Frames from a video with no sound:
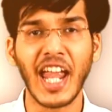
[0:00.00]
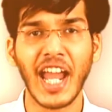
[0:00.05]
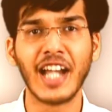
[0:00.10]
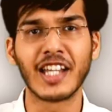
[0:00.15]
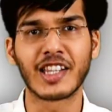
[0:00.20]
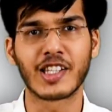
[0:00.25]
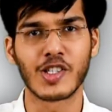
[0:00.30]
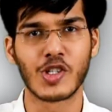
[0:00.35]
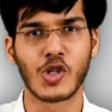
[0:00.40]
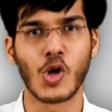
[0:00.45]

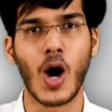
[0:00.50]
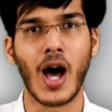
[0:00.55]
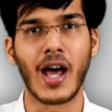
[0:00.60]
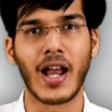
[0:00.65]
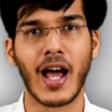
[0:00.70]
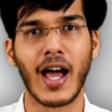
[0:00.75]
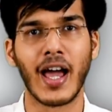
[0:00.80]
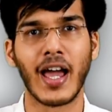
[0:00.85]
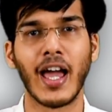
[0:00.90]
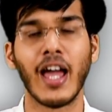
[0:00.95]
एक जो आ
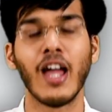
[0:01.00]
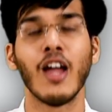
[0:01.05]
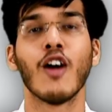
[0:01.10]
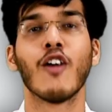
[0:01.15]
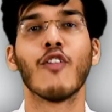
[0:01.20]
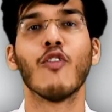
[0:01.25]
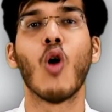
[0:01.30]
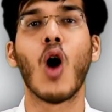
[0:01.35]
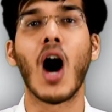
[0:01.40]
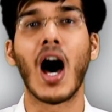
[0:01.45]
रहा है
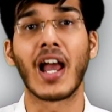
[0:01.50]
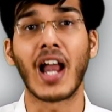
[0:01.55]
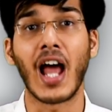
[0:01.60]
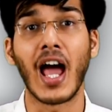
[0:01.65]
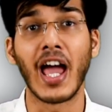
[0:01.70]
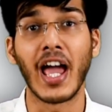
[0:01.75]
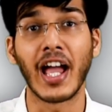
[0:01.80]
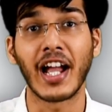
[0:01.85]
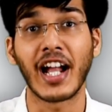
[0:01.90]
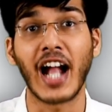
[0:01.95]
वो आ रहा
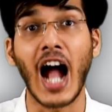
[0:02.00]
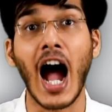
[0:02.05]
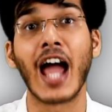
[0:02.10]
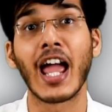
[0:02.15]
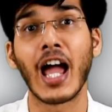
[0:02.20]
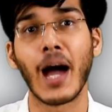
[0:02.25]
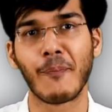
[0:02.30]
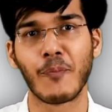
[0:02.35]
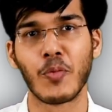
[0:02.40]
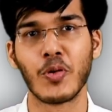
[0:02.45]
है
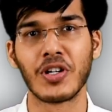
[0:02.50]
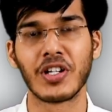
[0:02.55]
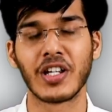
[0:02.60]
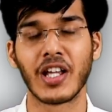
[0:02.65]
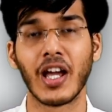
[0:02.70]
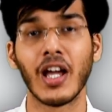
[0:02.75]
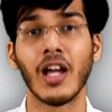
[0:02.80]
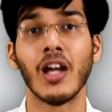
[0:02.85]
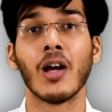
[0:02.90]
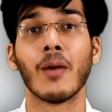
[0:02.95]
काया
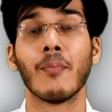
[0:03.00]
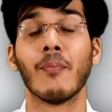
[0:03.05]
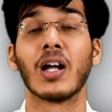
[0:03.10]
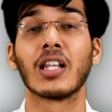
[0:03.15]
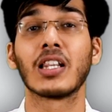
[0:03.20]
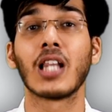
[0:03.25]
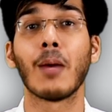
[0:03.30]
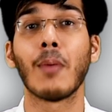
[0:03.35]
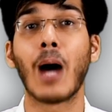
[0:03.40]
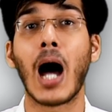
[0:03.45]
पुण्य
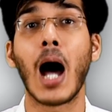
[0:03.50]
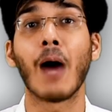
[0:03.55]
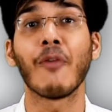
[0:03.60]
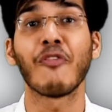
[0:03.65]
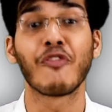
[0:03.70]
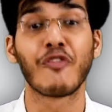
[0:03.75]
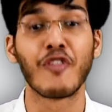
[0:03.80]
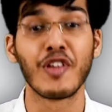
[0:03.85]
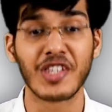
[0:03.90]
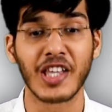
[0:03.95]
मतलब
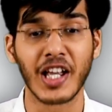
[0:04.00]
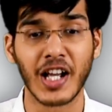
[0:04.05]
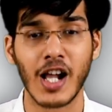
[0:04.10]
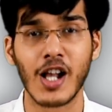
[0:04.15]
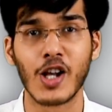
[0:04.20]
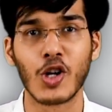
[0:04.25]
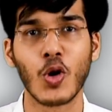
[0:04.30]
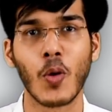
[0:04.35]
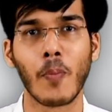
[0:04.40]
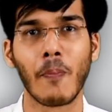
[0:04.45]
आप
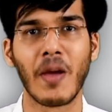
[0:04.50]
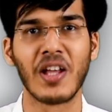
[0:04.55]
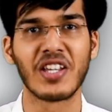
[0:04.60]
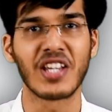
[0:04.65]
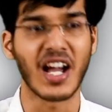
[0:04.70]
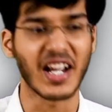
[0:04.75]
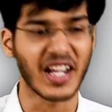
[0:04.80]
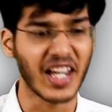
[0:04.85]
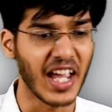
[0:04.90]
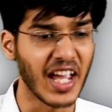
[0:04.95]
फिजिकल रूप में
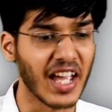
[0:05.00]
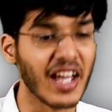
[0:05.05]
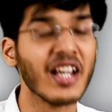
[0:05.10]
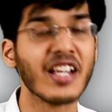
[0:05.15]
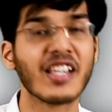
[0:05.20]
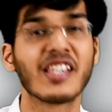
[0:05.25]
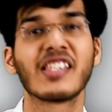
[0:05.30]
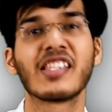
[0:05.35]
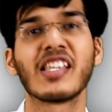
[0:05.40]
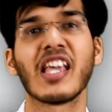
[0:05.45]
जाके
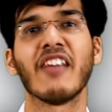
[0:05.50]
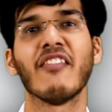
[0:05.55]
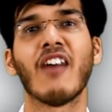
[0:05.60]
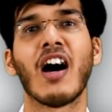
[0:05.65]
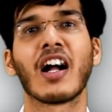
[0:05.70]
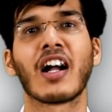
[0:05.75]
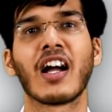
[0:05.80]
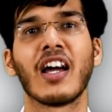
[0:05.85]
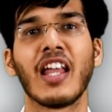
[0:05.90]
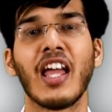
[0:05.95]

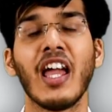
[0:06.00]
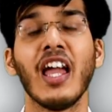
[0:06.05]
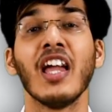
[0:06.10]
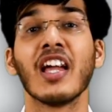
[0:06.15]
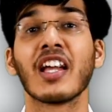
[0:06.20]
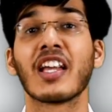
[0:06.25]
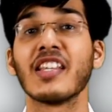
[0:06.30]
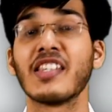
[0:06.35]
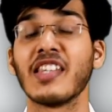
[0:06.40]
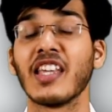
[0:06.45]
सेवा करें
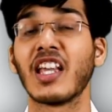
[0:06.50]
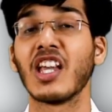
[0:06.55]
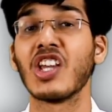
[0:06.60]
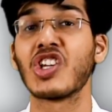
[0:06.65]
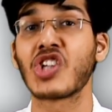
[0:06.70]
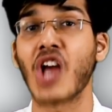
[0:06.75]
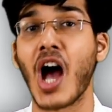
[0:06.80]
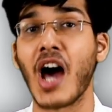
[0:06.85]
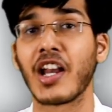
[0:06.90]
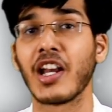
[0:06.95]
किसी की
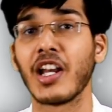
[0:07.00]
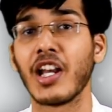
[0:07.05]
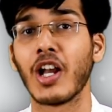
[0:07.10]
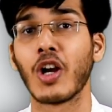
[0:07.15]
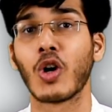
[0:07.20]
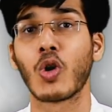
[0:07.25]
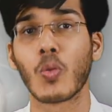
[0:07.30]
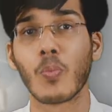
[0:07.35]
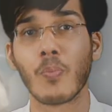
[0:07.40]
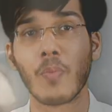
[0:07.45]
शारीरिक रूप